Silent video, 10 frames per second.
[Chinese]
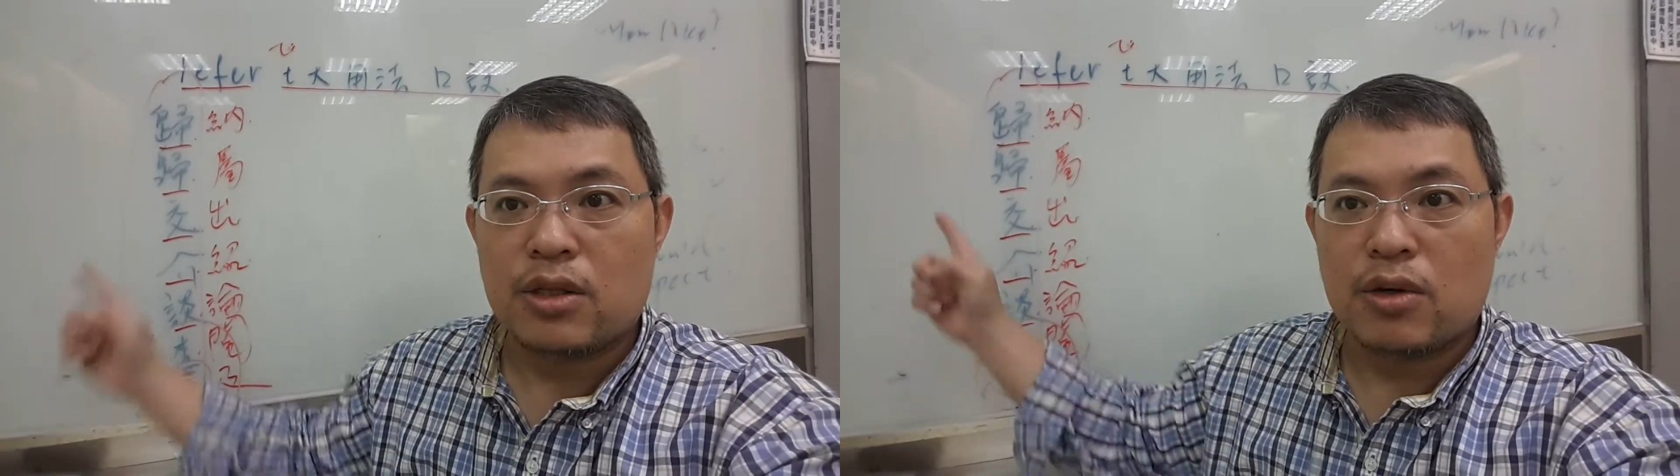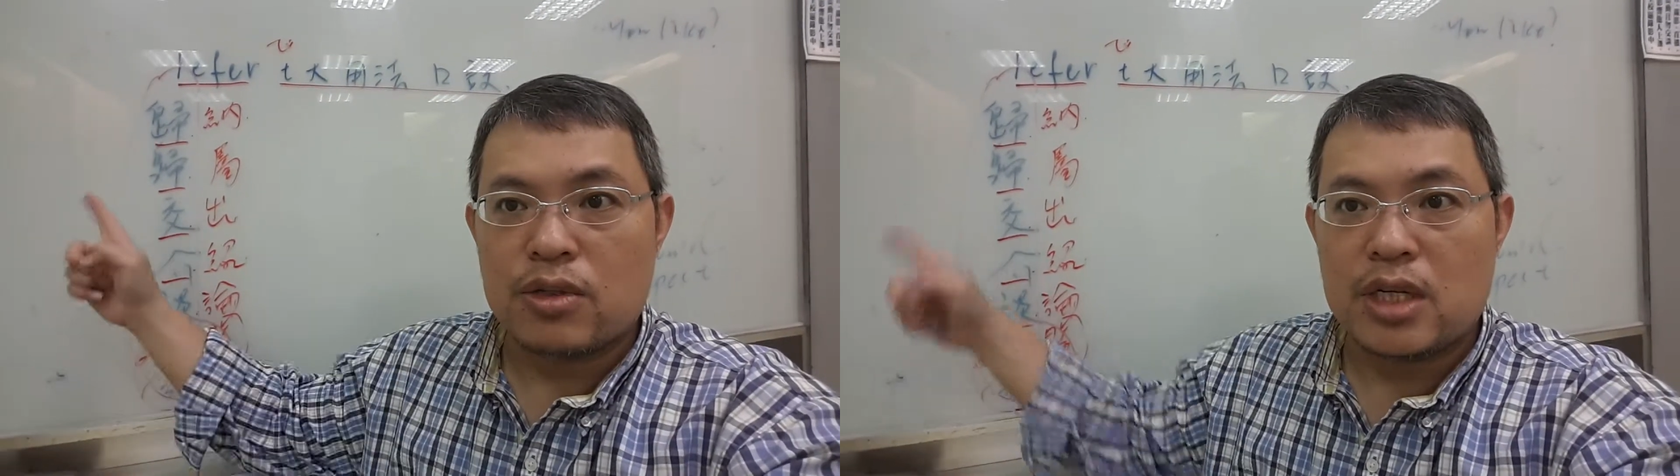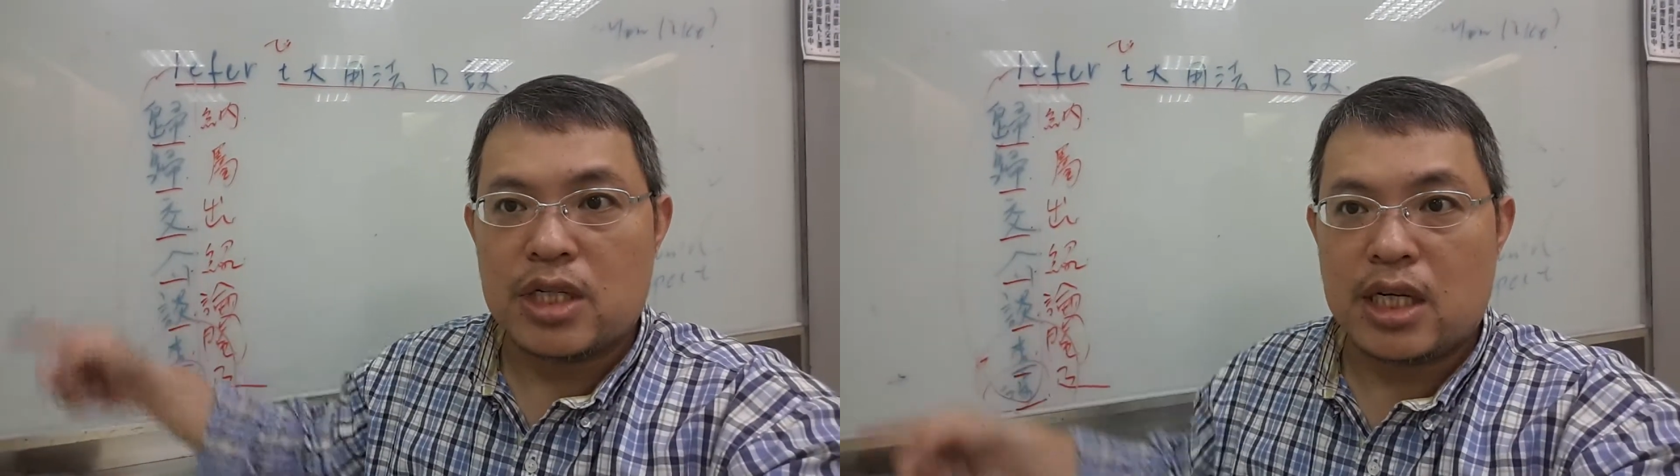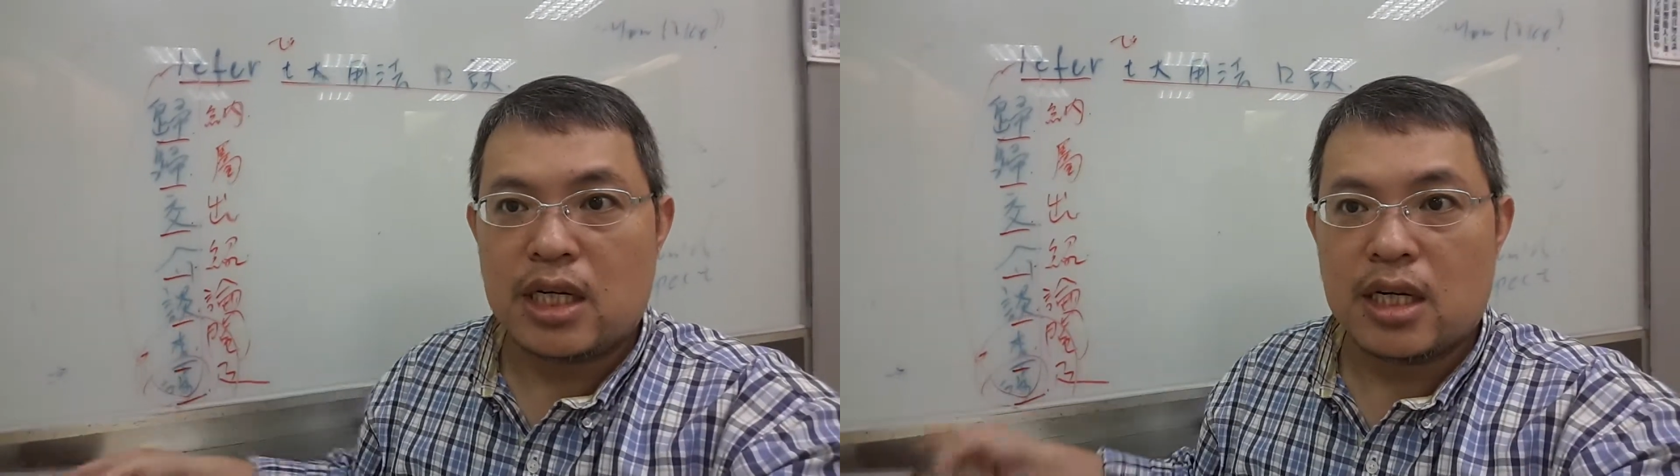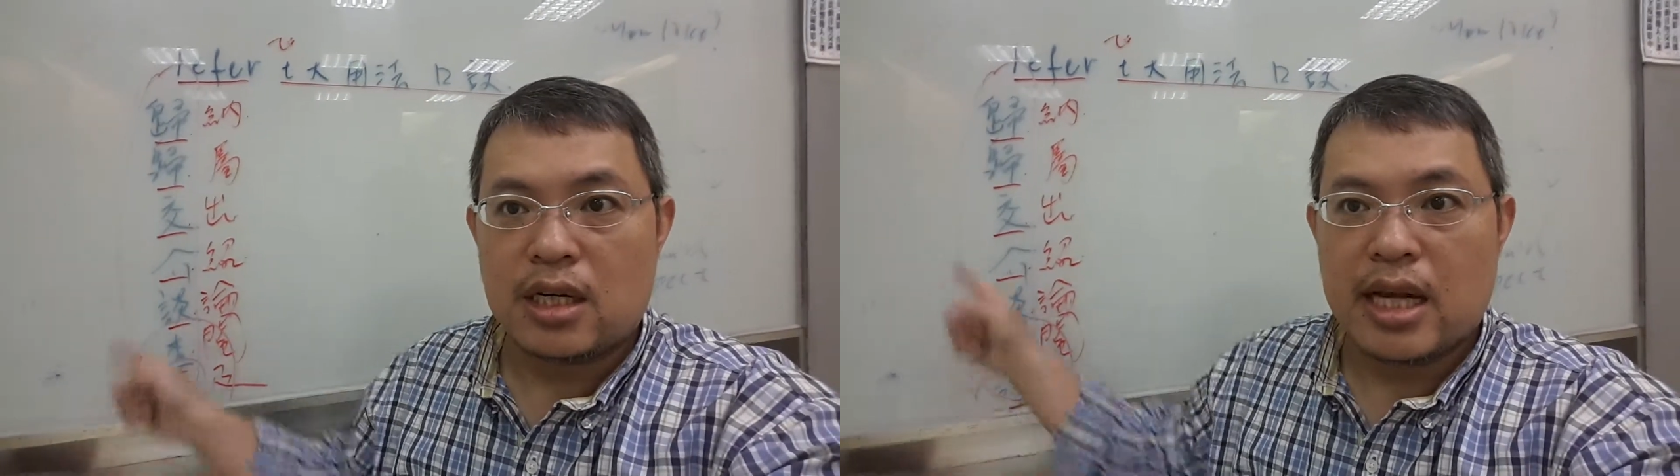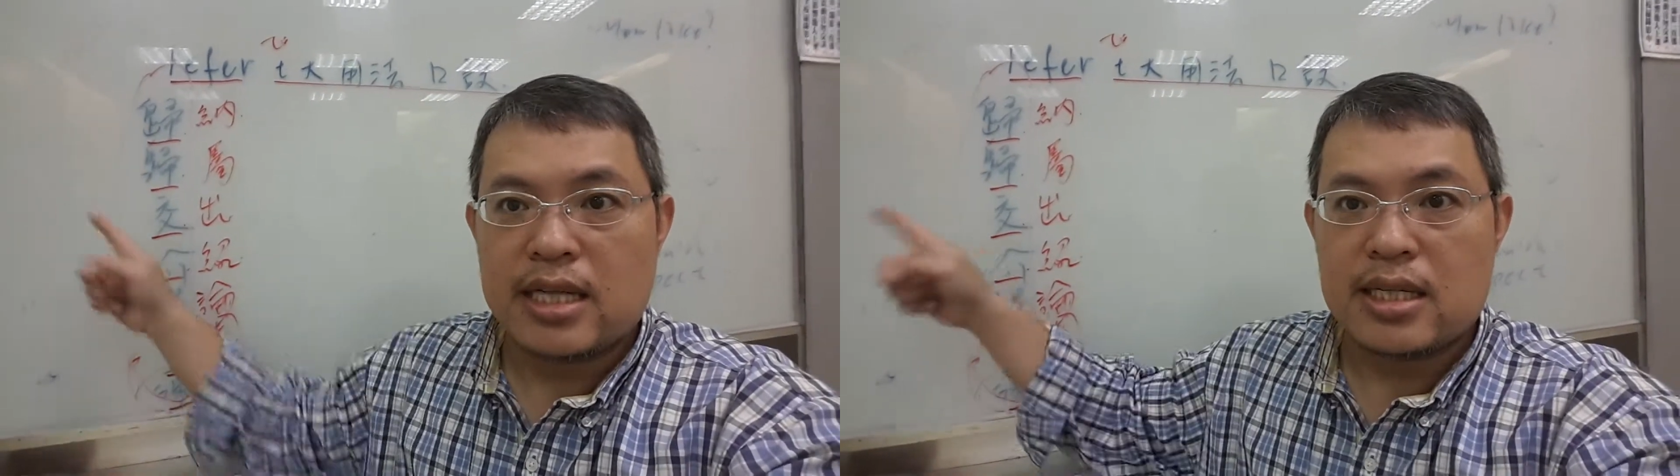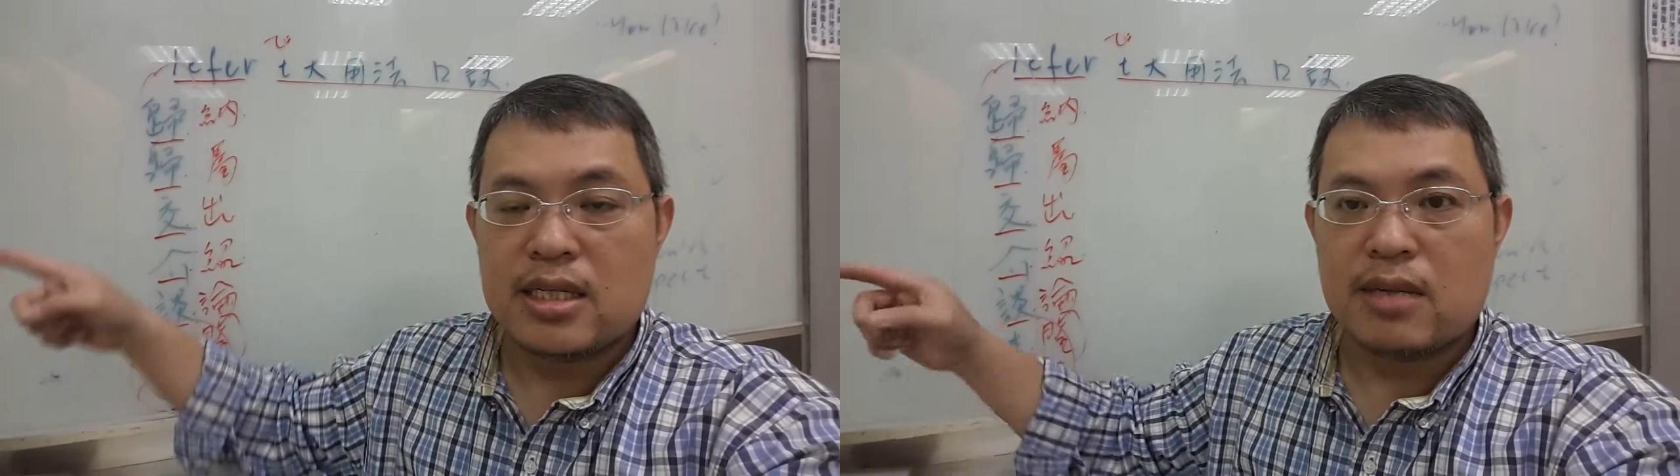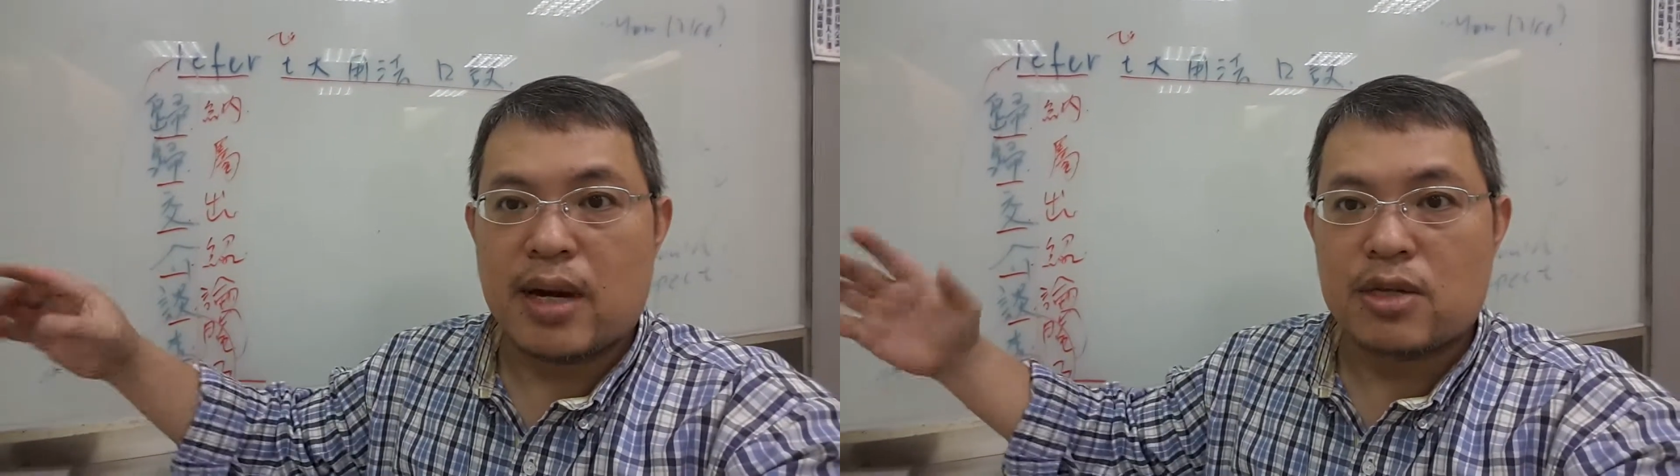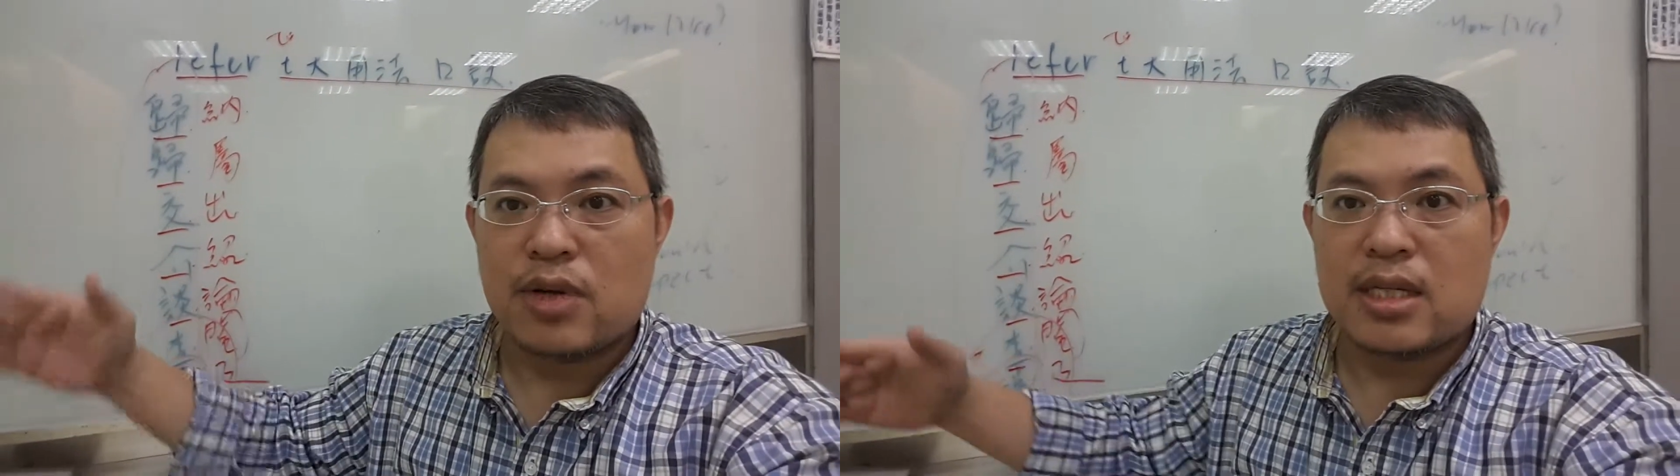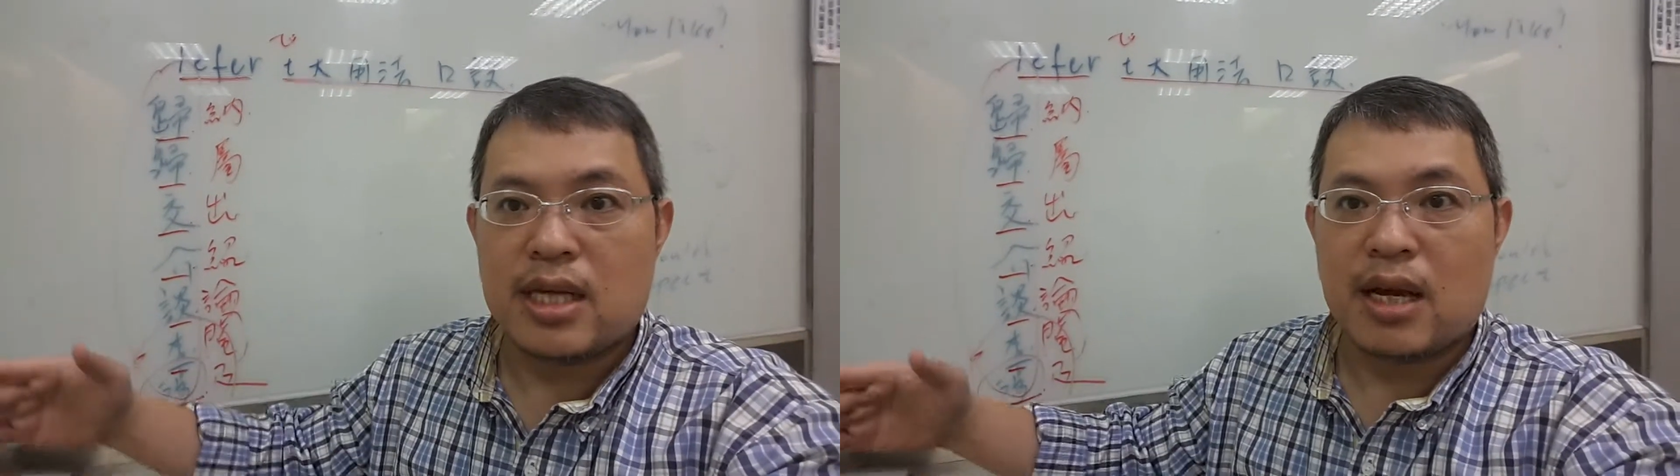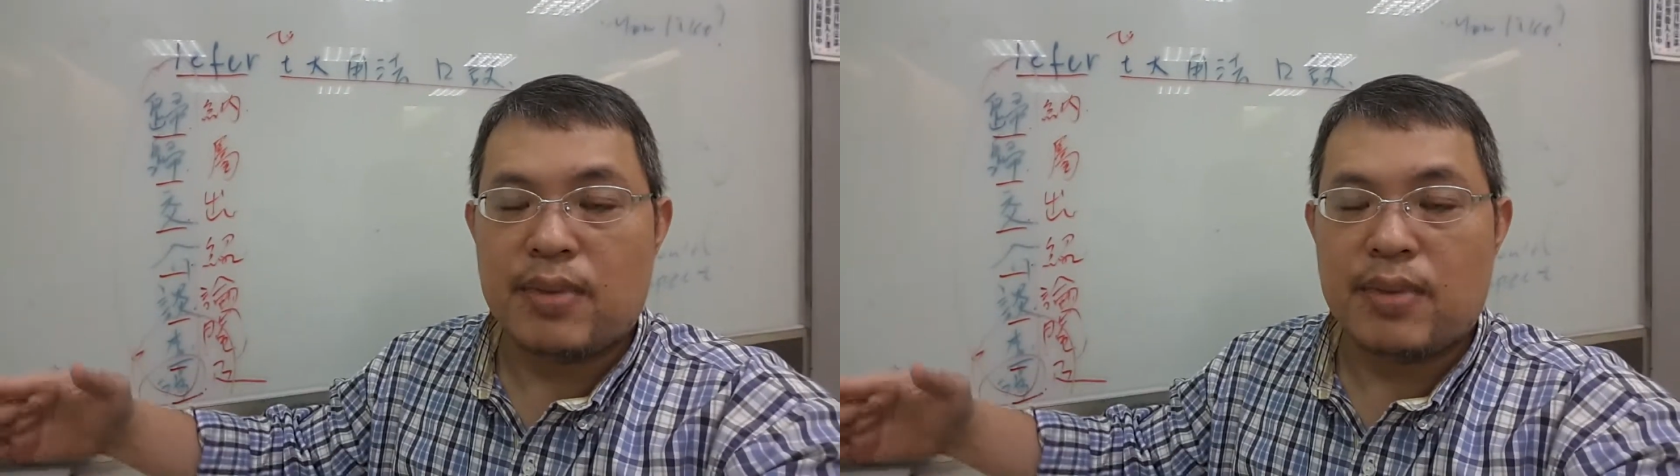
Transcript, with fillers: 用这七个蓝色字把它串起来，